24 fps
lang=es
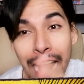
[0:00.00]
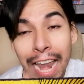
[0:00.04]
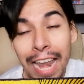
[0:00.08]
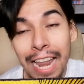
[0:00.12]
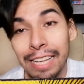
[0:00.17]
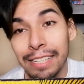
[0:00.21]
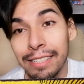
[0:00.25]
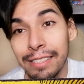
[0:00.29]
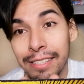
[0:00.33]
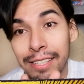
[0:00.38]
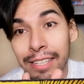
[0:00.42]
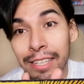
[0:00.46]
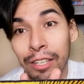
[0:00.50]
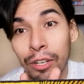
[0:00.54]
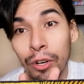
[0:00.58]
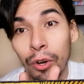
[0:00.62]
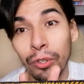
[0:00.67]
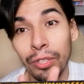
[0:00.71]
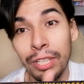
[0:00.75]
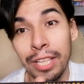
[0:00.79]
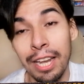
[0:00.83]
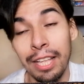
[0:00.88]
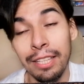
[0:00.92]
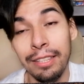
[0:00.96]
a las
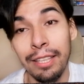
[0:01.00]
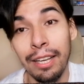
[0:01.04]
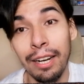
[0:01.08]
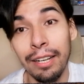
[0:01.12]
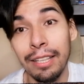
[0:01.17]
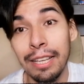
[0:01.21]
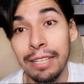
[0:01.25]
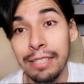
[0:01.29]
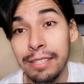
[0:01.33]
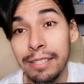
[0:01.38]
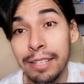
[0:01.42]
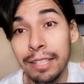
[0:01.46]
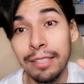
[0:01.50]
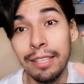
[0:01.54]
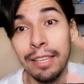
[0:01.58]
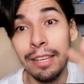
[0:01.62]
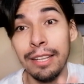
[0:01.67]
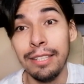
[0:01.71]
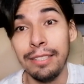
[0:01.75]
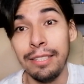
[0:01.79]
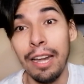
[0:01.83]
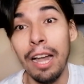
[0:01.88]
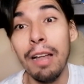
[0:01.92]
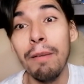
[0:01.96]
5 de la tarde, así es que
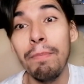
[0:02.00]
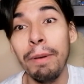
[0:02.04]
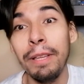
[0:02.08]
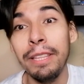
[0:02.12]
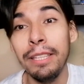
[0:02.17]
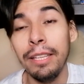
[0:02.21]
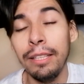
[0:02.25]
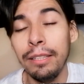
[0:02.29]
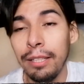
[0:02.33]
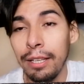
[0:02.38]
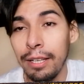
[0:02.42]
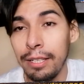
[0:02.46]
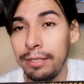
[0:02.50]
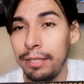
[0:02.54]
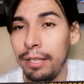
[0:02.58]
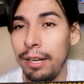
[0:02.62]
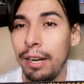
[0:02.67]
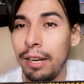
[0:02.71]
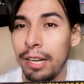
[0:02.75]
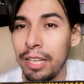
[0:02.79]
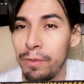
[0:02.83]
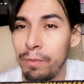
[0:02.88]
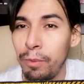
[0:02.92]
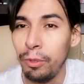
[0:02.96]
tienen que al pendiente,
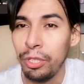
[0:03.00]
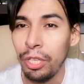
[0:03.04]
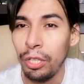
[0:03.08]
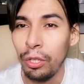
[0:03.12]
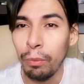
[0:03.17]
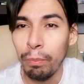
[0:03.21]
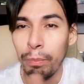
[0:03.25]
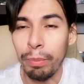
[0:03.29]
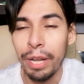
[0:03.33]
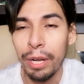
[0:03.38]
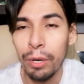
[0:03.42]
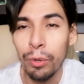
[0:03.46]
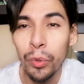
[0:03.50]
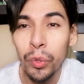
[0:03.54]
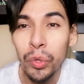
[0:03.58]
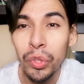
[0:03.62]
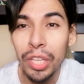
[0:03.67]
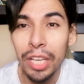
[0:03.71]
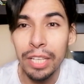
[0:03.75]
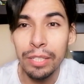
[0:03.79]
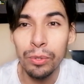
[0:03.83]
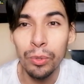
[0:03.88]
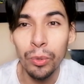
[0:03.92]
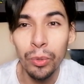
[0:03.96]
estaré respondiendo
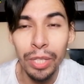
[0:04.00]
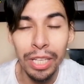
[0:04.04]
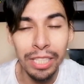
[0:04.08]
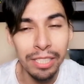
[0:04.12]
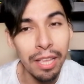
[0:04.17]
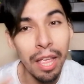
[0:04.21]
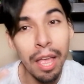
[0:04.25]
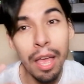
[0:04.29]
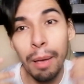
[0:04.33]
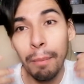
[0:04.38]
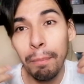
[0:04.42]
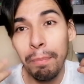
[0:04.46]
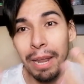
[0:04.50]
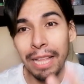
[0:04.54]
preguntas, dudas,